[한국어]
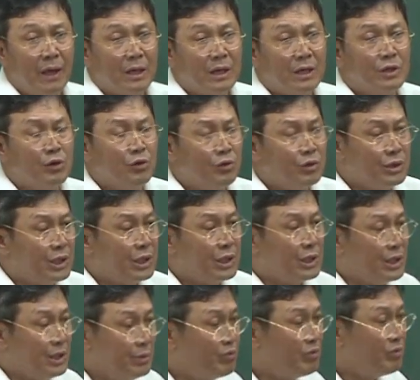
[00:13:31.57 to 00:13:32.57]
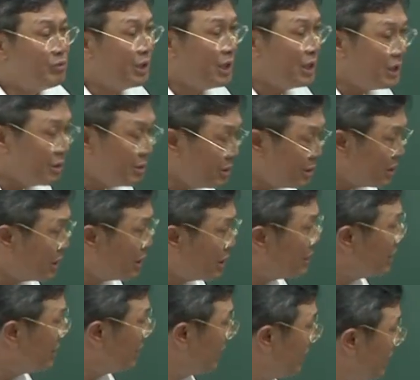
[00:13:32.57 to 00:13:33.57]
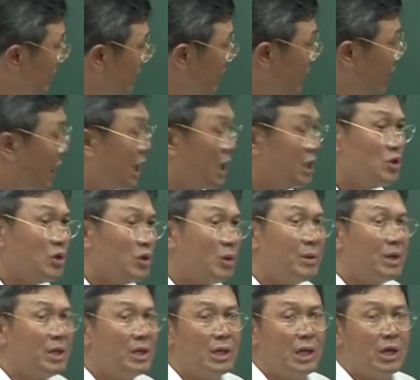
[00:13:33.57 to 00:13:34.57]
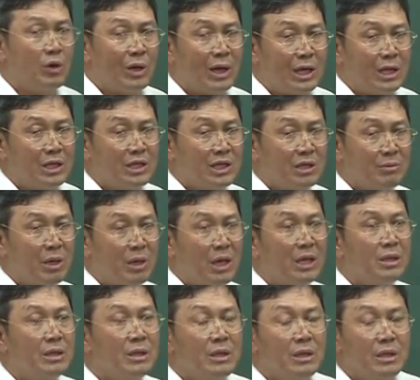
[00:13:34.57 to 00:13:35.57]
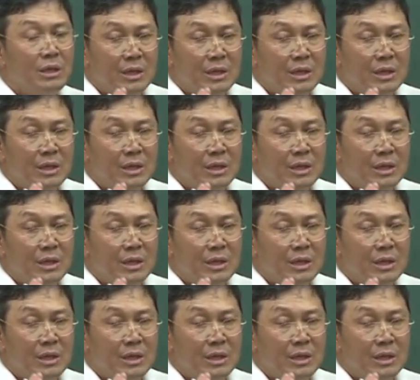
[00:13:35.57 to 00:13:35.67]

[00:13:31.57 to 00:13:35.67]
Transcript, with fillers: 그리고 이제 뒷부분에 이제 열네 가지와 별개로 하겠지만,